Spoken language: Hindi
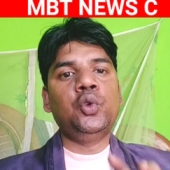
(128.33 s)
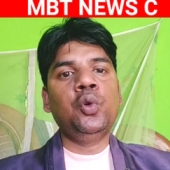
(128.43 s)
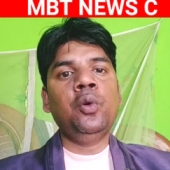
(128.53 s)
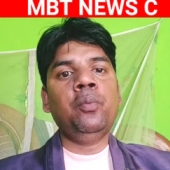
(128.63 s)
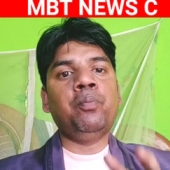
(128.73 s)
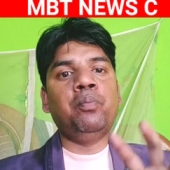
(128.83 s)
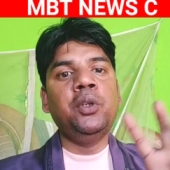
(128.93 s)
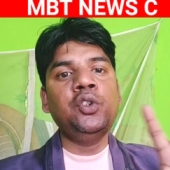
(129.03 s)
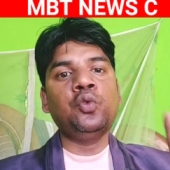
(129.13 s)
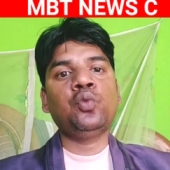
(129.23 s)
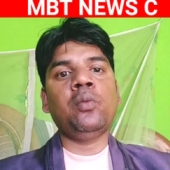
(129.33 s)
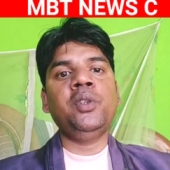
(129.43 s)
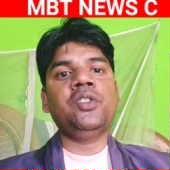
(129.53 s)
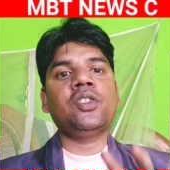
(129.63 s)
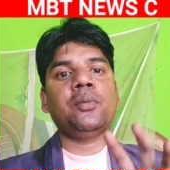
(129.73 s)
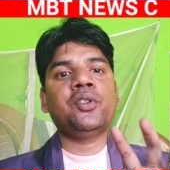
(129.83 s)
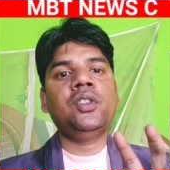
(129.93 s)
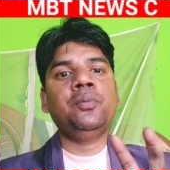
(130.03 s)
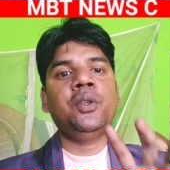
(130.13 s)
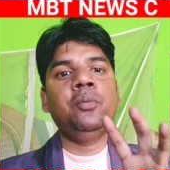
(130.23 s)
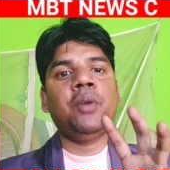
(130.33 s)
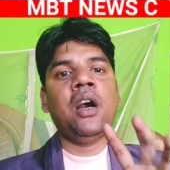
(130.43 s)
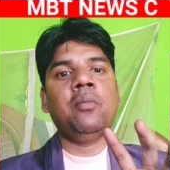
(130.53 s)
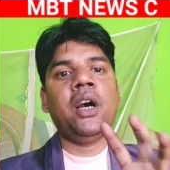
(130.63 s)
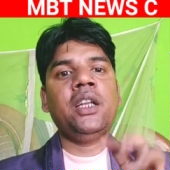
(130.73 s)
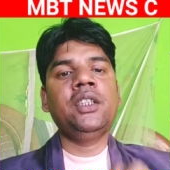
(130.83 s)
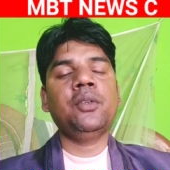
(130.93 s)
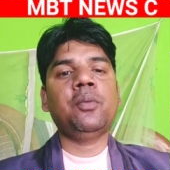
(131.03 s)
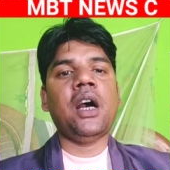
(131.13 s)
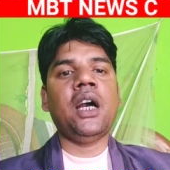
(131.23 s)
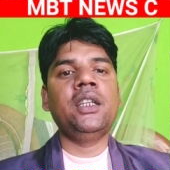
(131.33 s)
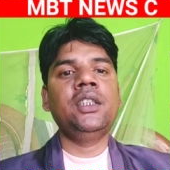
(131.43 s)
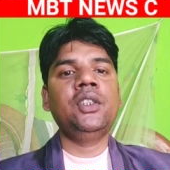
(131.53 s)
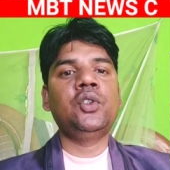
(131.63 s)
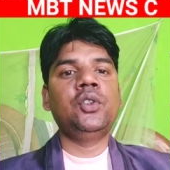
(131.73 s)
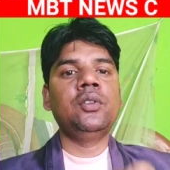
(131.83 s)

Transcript: जो विश्व में सबसे बड़ी महामारी जब आई